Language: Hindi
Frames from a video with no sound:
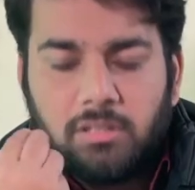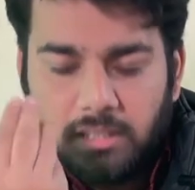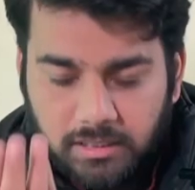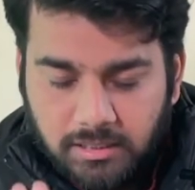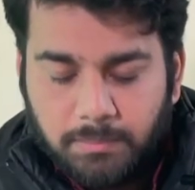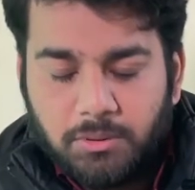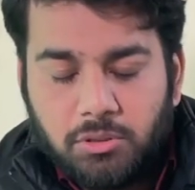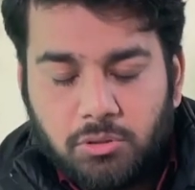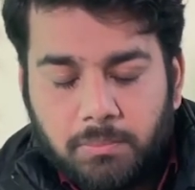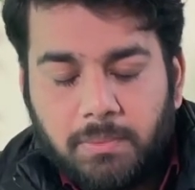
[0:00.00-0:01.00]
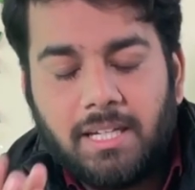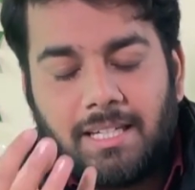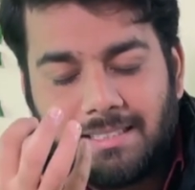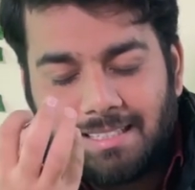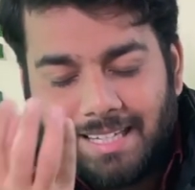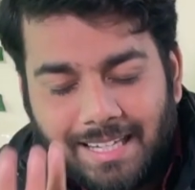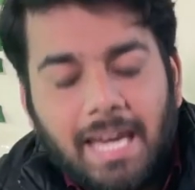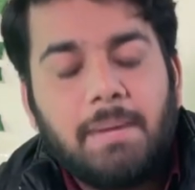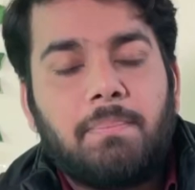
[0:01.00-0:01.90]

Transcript: इन सब चीज़ों पे इस एआई